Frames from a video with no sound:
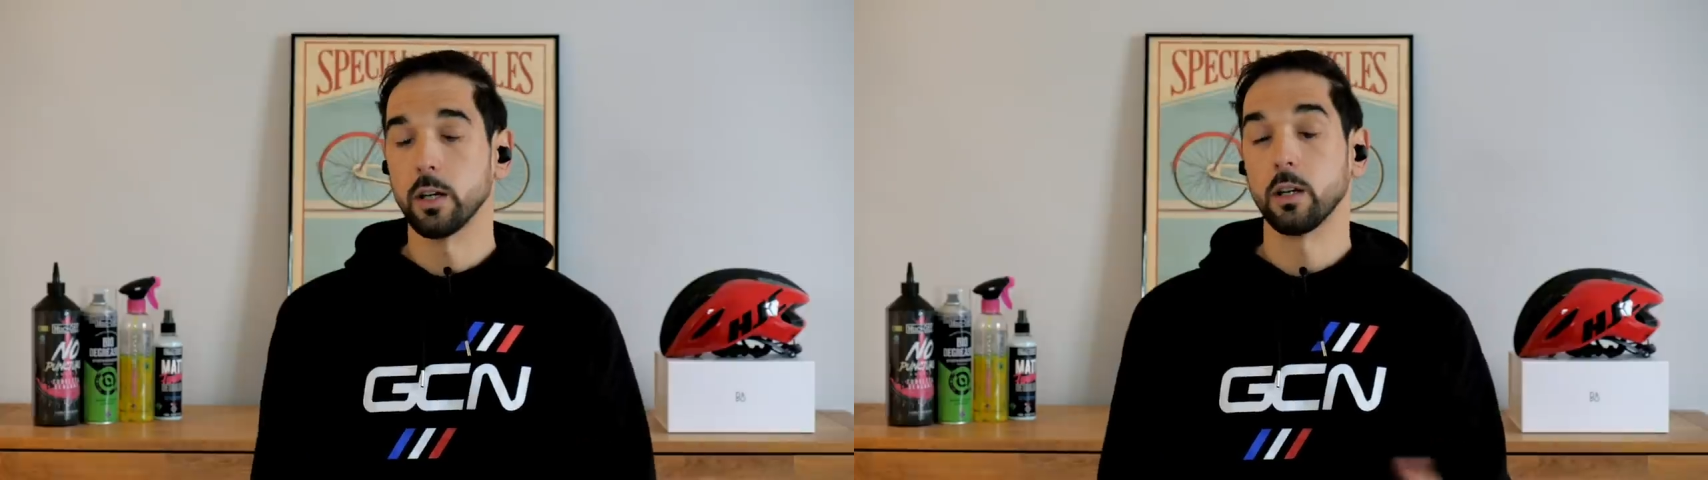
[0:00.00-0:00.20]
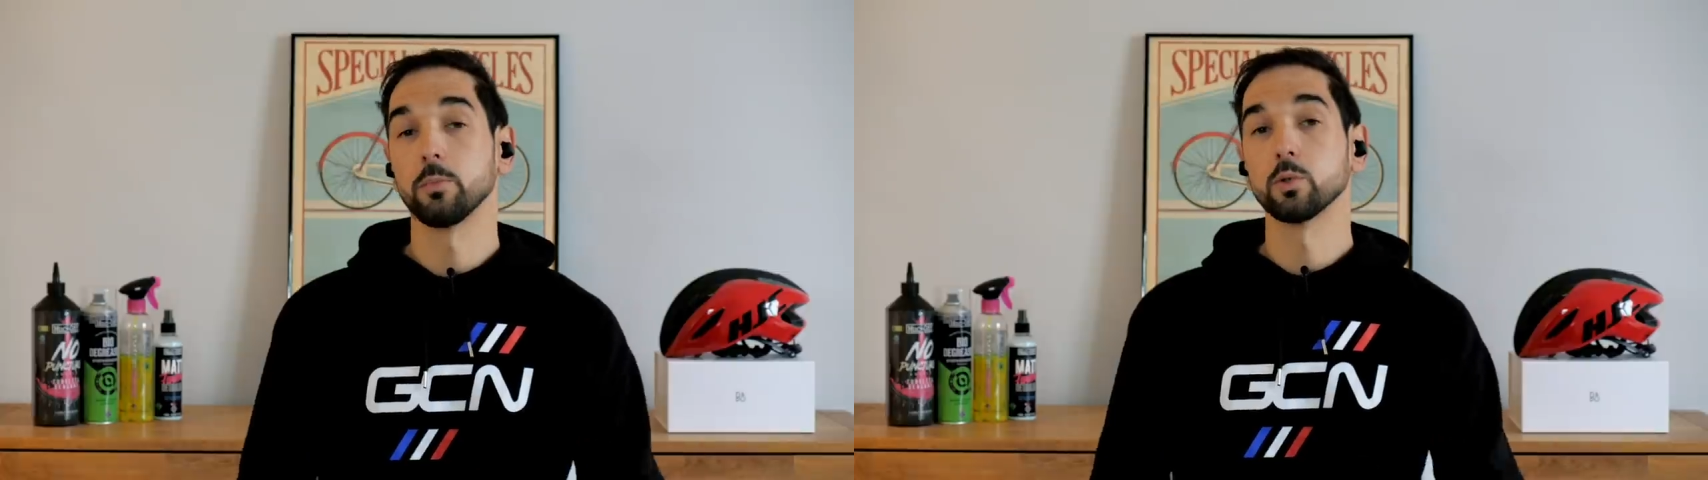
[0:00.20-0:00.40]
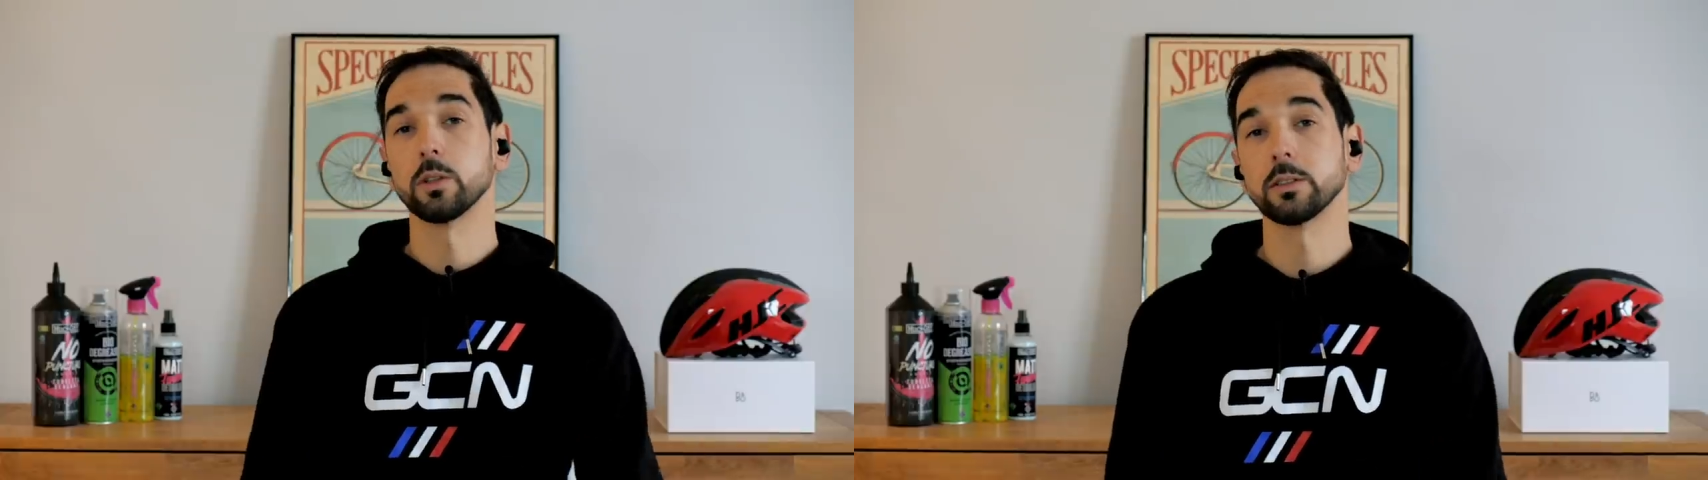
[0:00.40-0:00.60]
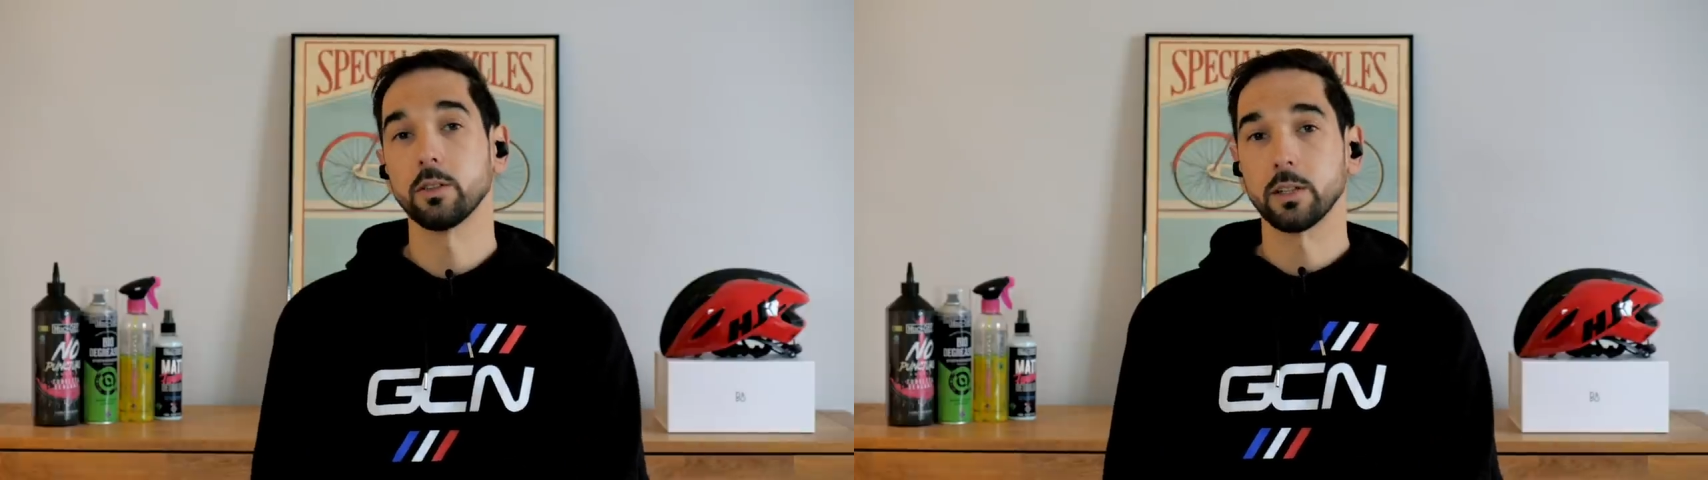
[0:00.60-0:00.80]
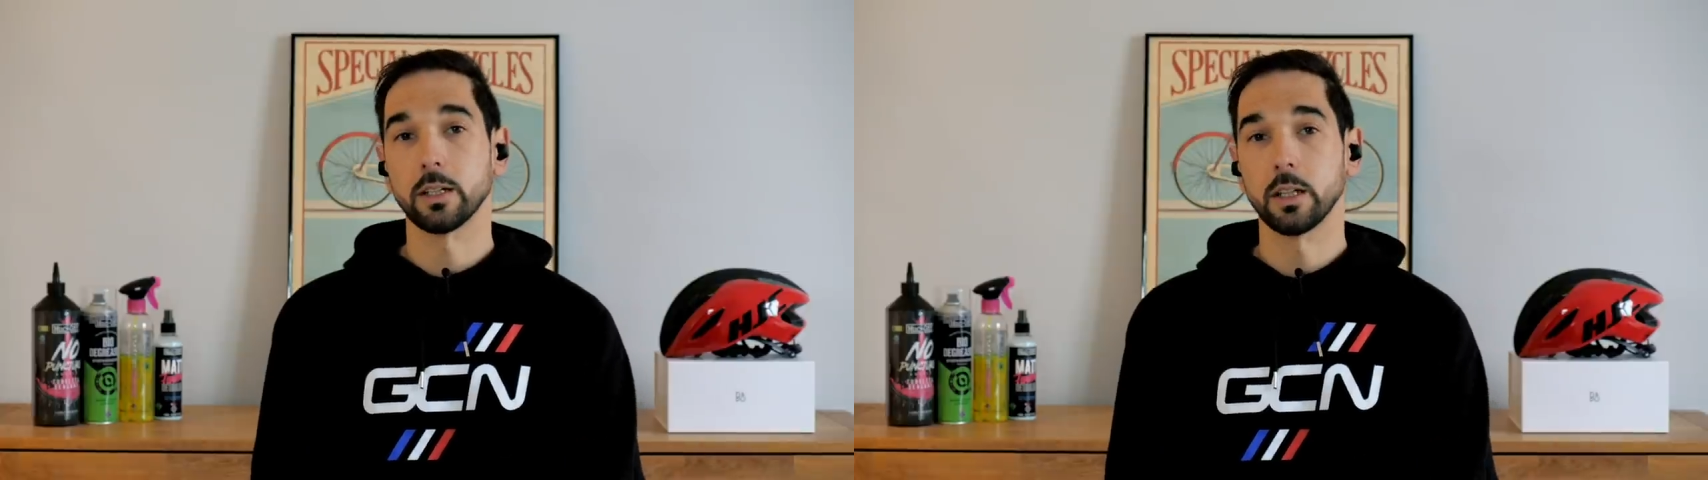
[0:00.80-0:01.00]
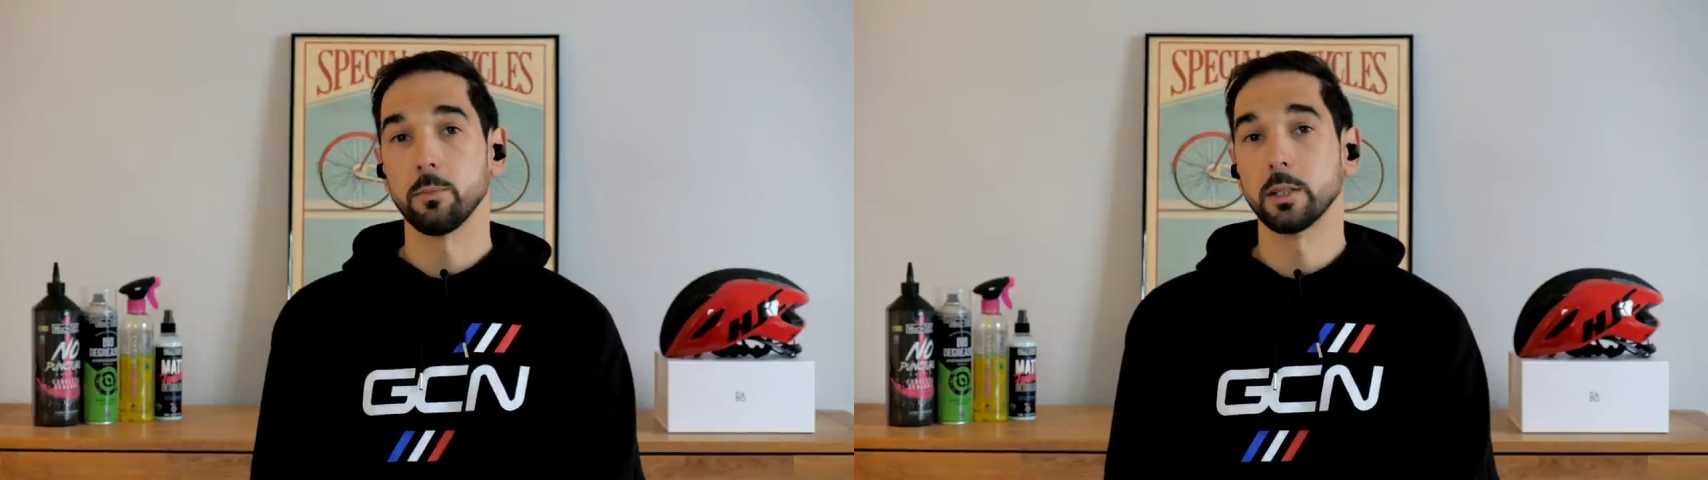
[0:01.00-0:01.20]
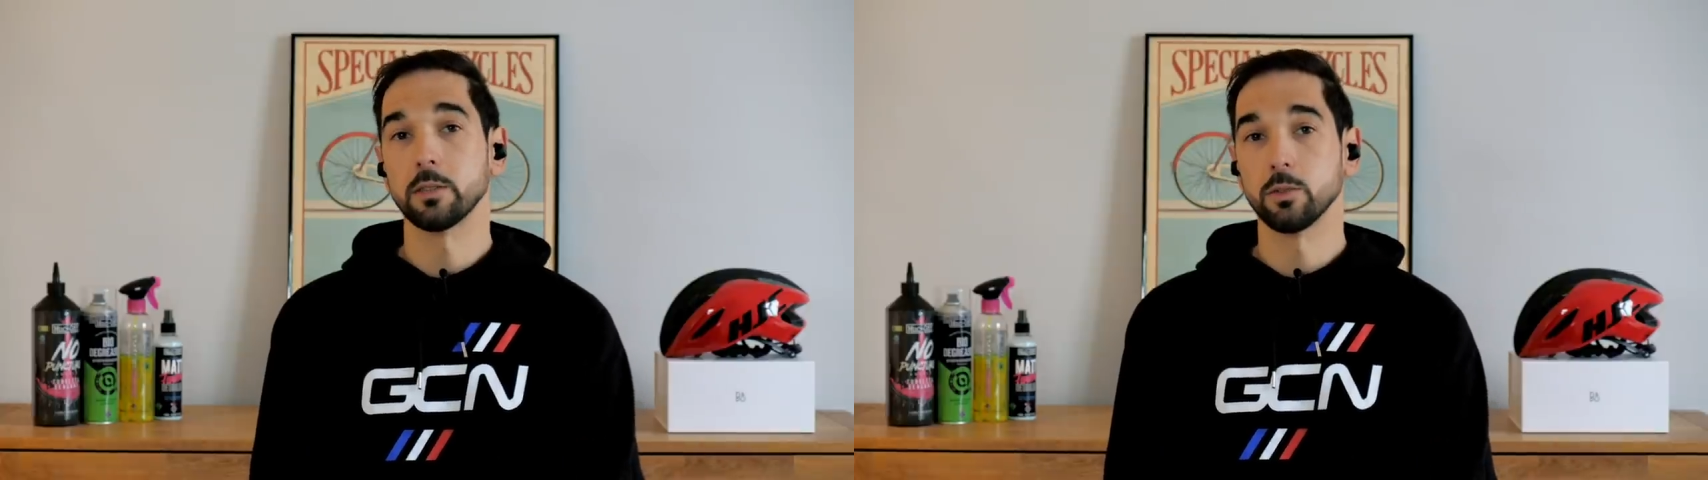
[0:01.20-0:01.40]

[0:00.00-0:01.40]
a besoin de s'entraîner eh ben,